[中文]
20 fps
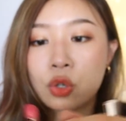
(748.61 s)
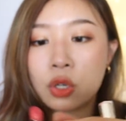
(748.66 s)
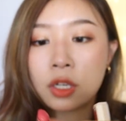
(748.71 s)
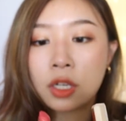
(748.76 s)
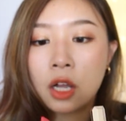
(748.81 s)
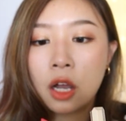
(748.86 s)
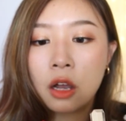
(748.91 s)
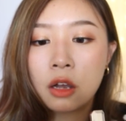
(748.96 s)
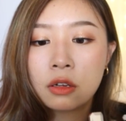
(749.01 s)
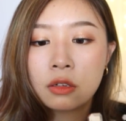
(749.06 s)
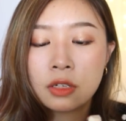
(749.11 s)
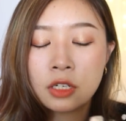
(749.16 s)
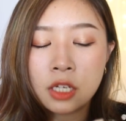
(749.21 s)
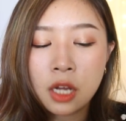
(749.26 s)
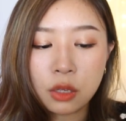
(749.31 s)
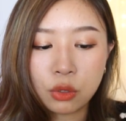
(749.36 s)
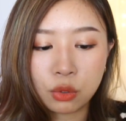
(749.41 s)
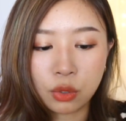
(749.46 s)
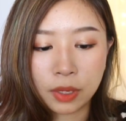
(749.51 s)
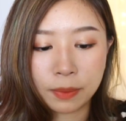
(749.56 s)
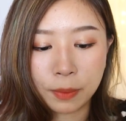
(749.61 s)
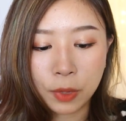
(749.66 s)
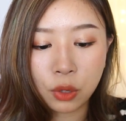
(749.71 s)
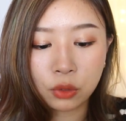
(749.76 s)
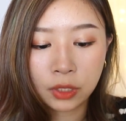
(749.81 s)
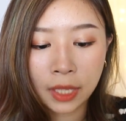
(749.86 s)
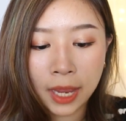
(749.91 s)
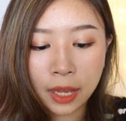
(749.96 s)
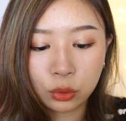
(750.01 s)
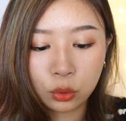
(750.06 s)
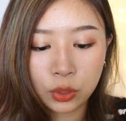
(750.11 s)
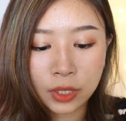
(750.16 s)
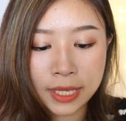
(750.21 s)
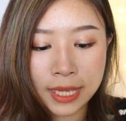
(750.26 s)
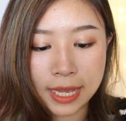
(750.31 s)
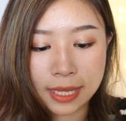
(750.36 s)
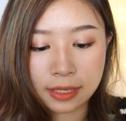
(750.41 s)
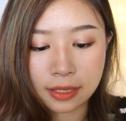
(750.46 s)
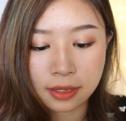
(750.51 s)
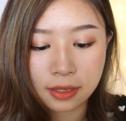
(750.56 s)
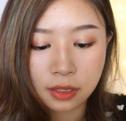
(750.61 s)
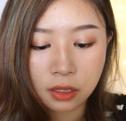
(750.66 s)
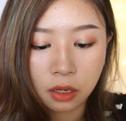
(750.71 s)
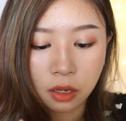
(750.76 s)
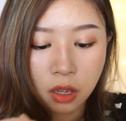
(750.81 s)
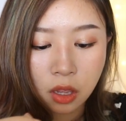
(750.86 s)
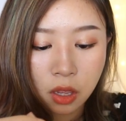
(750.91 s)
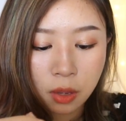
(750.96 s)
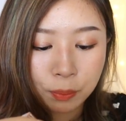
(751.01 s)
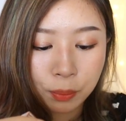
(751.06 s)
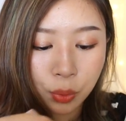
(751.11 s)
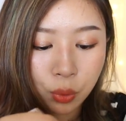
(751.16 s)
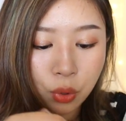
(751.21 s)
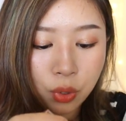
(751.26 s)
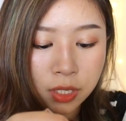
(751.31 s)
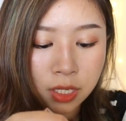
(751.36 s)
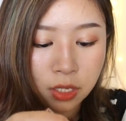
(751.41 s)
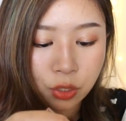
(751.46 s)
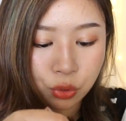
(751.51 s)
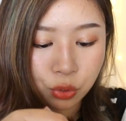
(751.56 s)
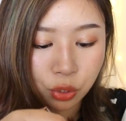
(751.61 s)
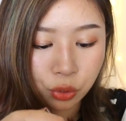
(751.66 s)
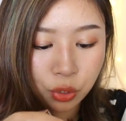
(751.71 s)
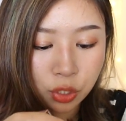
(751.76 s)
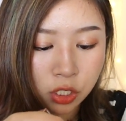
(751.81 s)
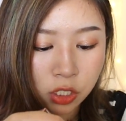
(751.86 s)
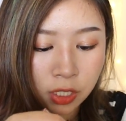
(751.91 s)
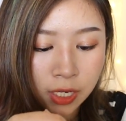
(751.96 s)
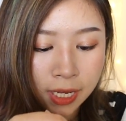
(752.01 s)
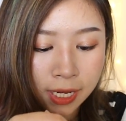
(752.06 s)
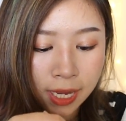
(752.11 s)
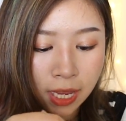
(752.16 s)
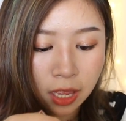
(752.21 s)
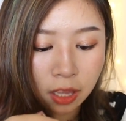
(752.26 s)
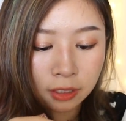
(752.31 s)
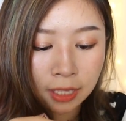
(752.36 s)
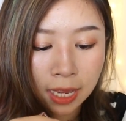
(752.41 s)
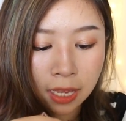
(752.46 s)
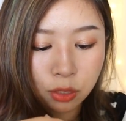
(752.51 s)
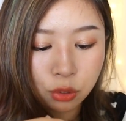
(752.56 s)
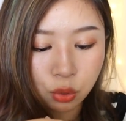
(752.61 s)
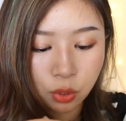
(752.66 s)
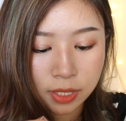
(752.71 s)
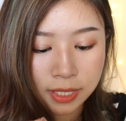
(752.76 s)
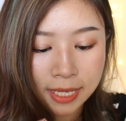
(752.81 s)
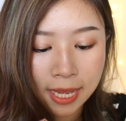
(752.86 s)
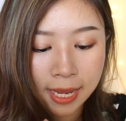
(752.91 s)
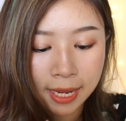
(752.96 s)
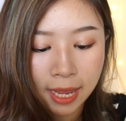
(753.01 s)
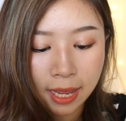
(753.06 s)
唇膏上嘴没有太多的颜色，不过你绝对是可以看到它的存在